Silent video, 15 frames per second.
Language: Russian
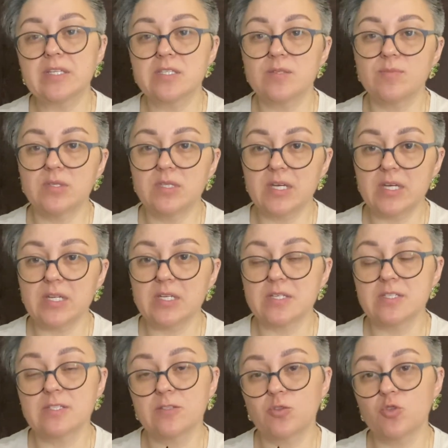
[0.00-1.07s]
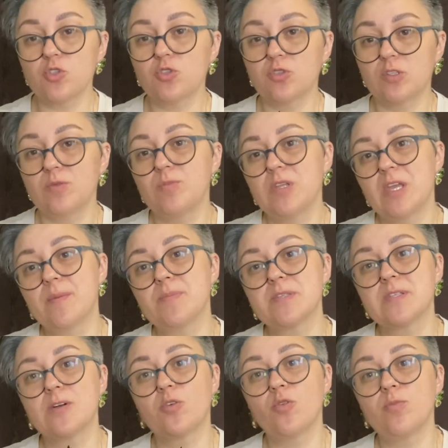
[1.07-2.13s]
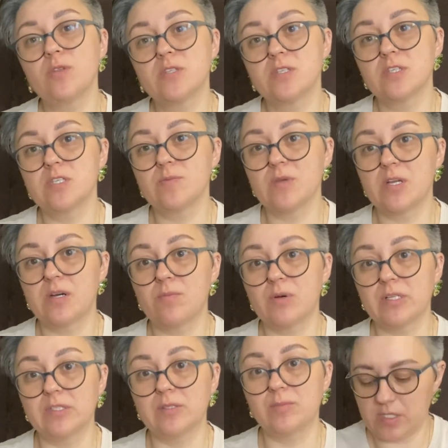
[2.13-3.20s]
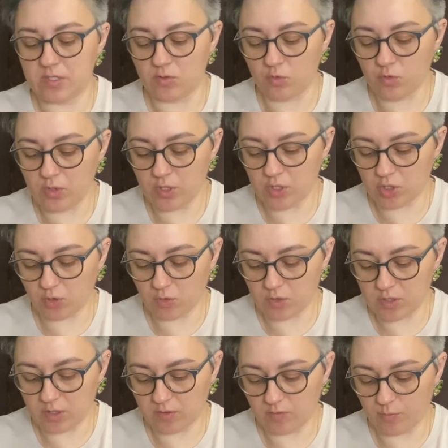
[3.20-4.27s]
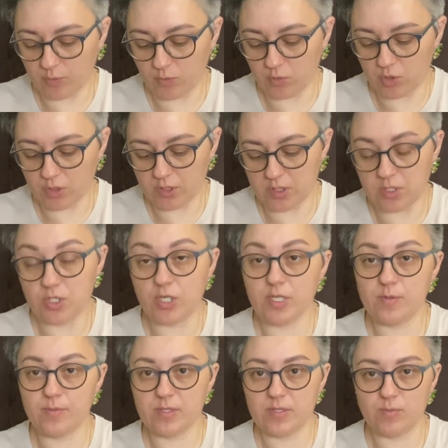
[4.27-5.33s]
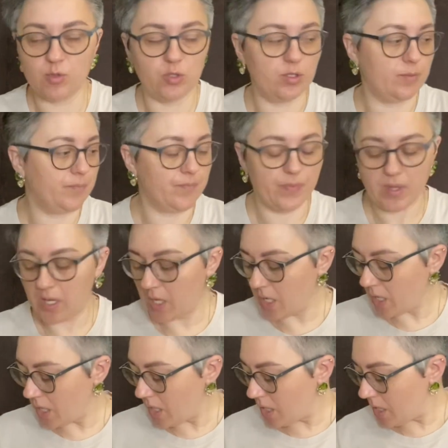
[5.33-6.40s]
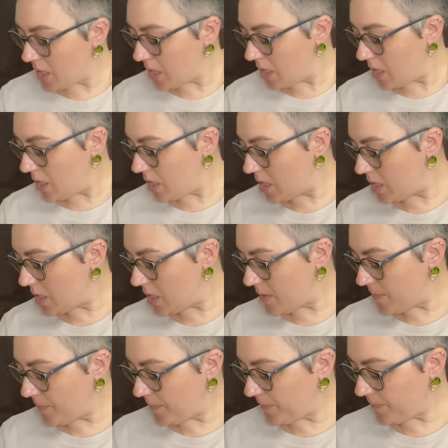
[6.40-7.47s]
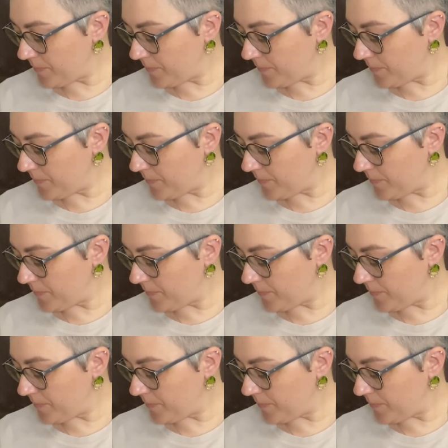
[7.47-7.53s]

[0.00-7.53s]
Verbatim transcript: тебе, Дарья, за то, что ты меня познакомила с этими ароматами. Ну и что из этого получилось, сейчас посмотрим. Эм...